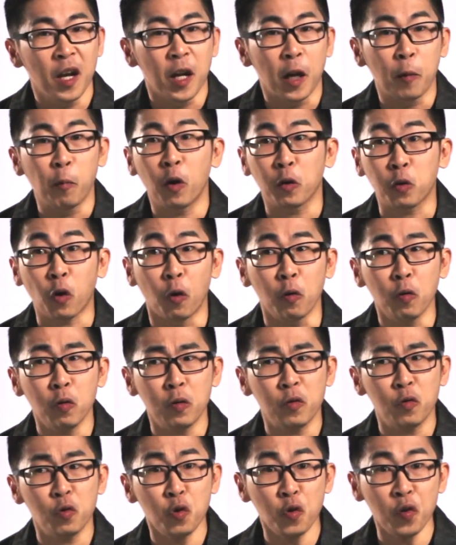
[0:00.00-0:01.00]
那么从
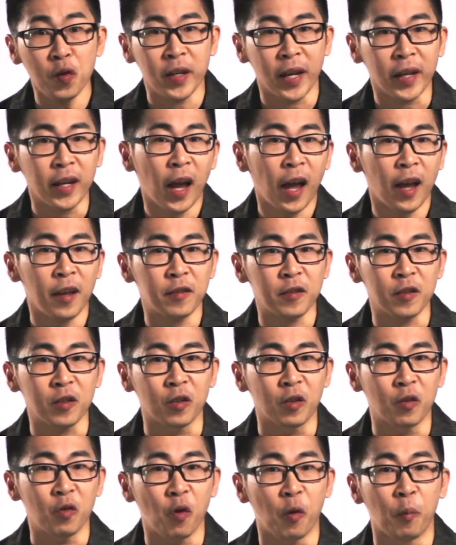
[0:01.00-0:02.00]
去年开
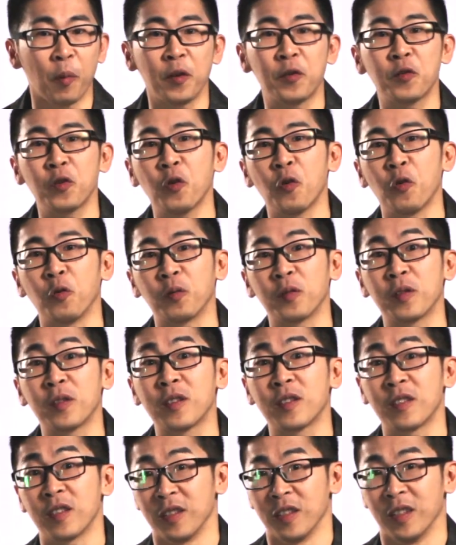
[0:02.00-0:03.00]
始，我们就
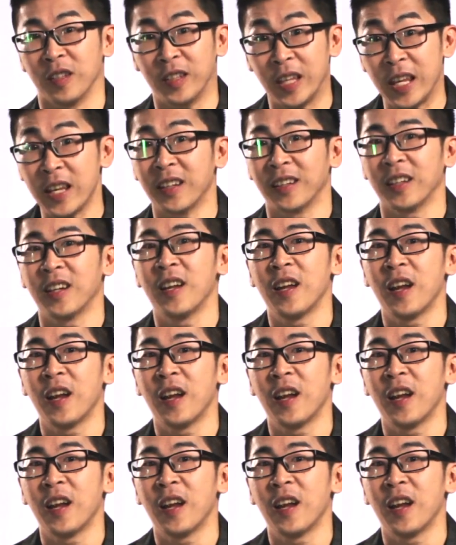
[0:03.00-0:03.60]
指定